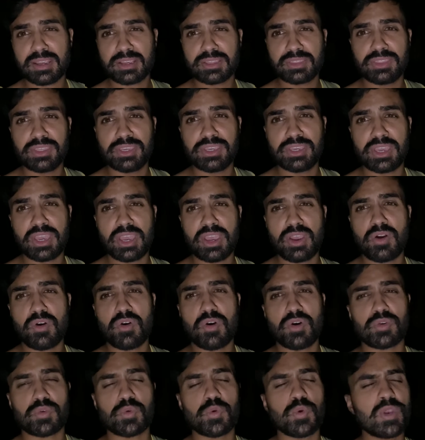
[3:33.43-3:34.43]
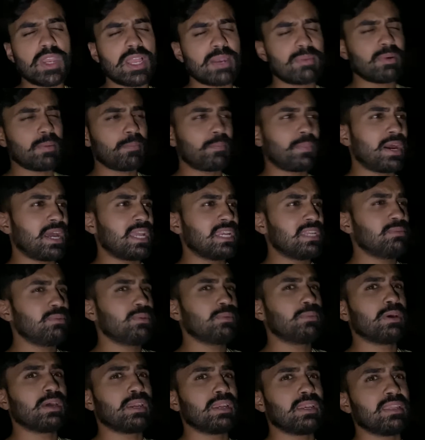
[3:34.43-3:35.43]
रख दी हैं और कूलर में पानी भी
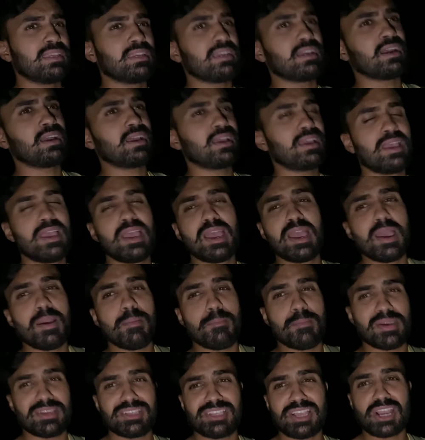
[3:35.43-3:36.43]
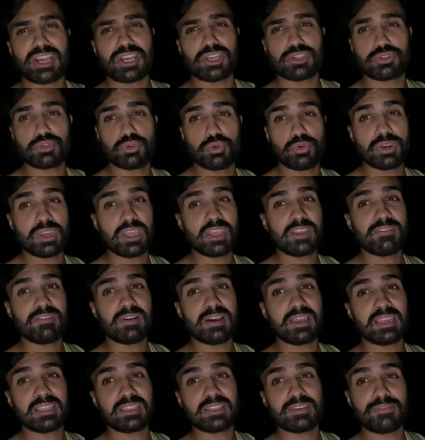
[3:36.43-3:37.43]
भर लिया है मैं जाकर सोने ही
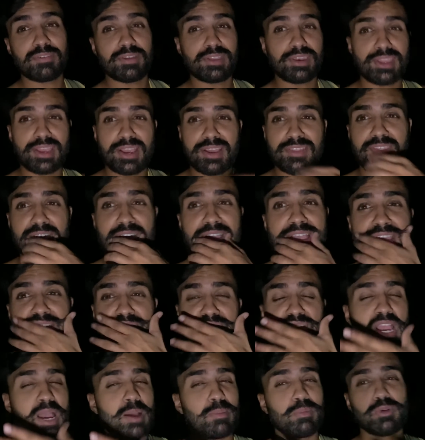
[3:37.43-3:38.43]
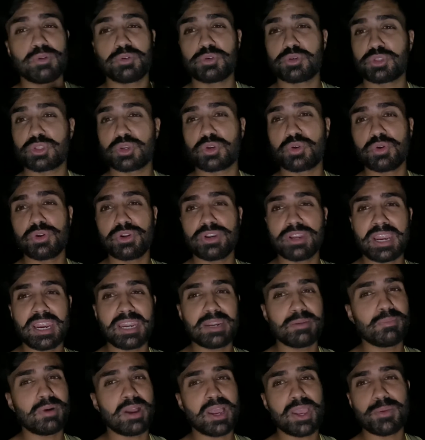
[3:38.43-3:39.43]
वाला था फिर याद आया कि आप लोगों से गुड
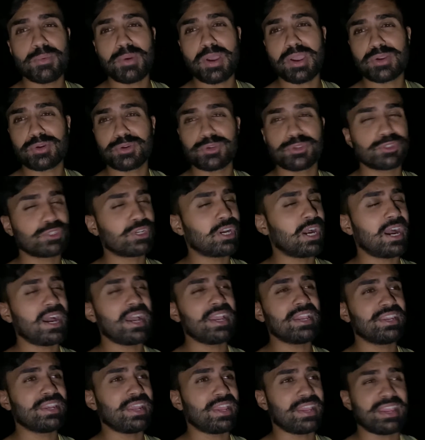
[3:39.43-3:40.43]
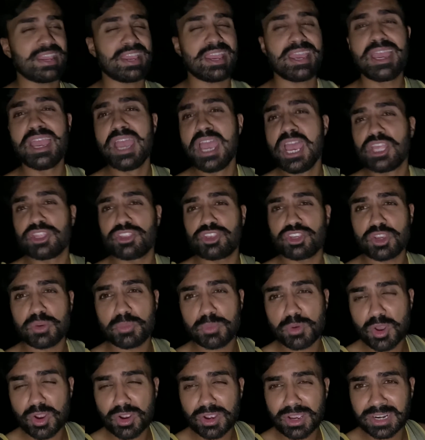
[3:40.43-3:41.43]
नाइट बाय बाय कुछ कहा ही नहीं है तो ये
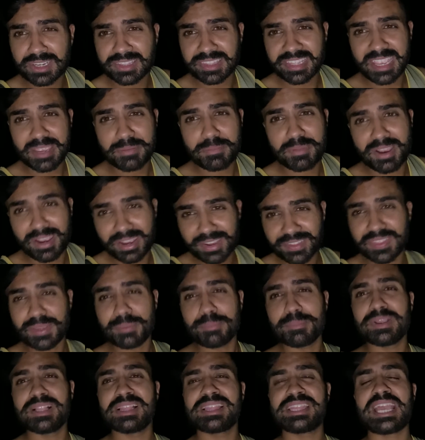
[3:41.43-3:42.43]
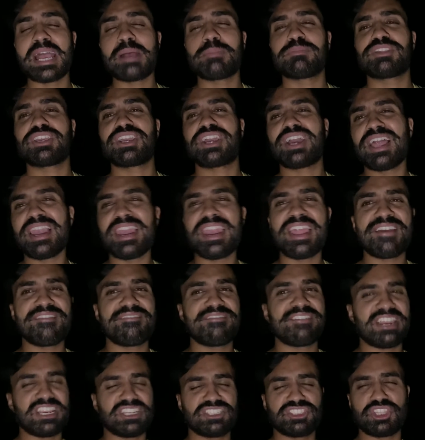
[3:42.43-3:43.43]
ब्लॉग करते हैं पे ख़त्म मिलते हैं आपसे कल नए
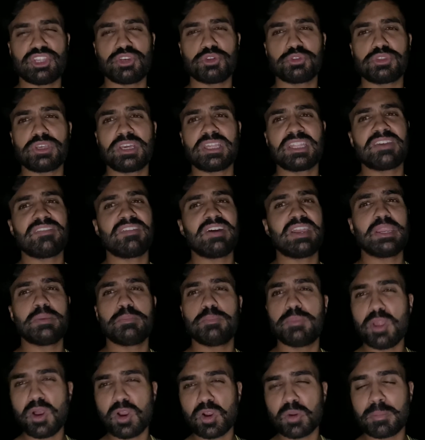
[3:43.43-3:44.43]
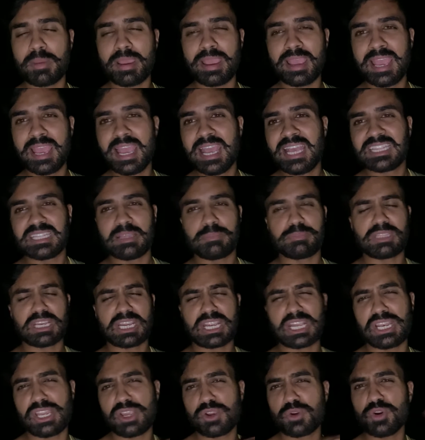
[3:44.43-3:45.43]
फ्रेश तरोताज़ा वाले ब्लॉग में तब तक
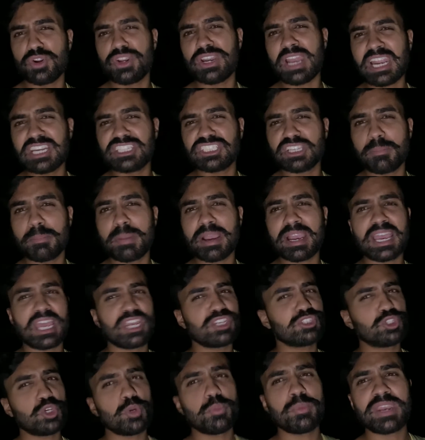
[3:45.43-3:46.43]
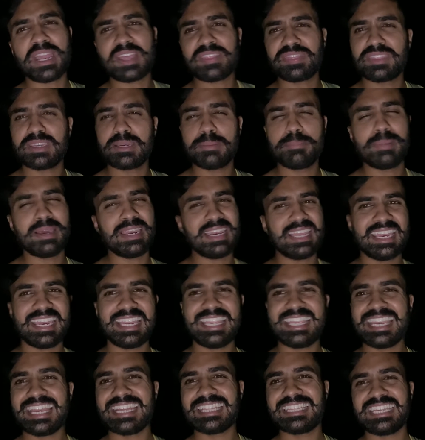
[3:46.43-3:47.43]
के लिए गुड नाइट शब खैर शुभ रात्रि बने
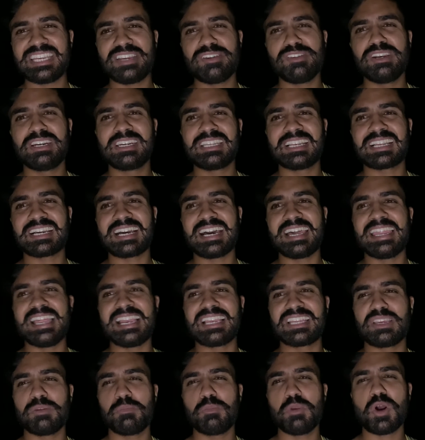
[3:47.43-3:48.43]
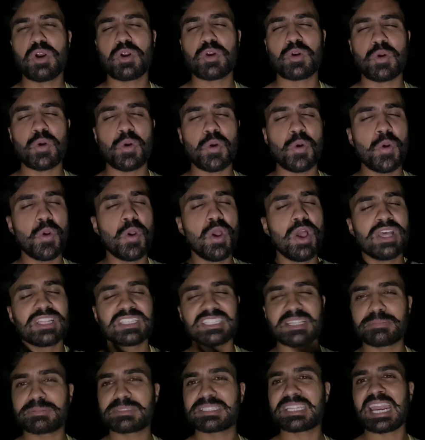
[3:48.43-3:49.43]
रही है सही लिटिल खानेल के ब्लॉग को
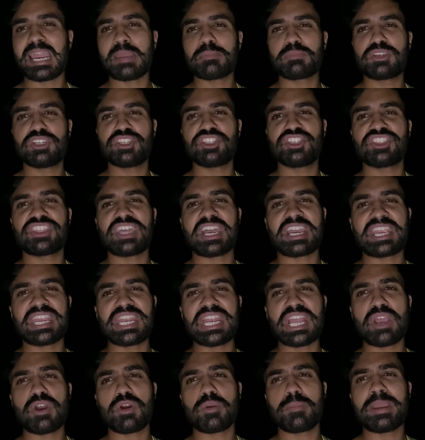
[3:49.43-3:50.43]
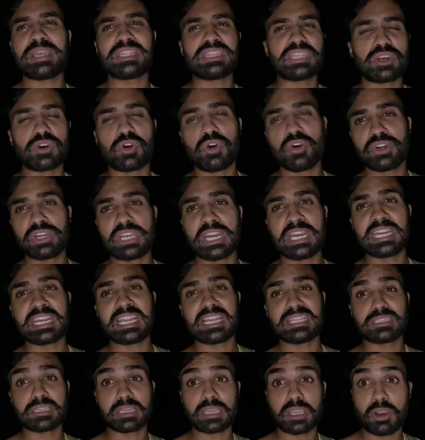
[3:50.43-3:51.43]
सब्सक्राइब कीजिए ताकि नए और बेहतर कॉन्टेंट आ
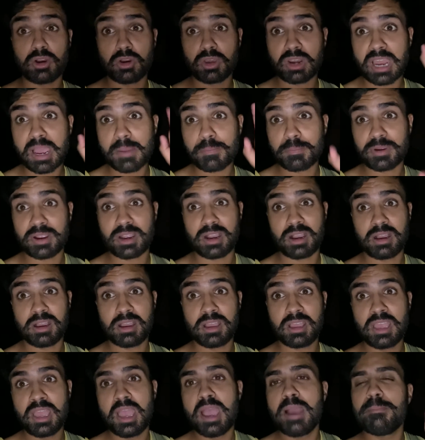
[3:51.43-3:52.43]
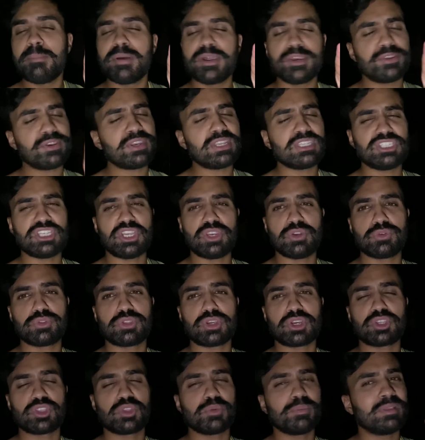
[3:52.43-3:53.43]
सके और आपका मनोरंजन हो
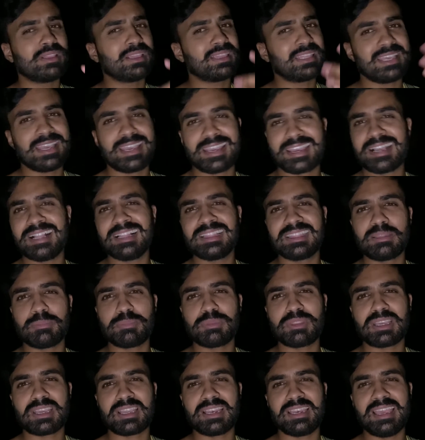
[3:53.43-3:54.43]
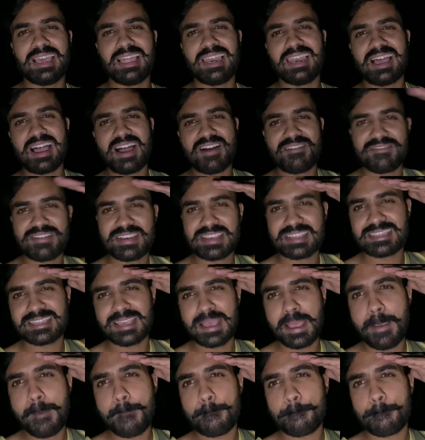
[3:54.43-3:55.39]
सके तो मिलते हैं कल तब तक के लिए अल्लाह हाफ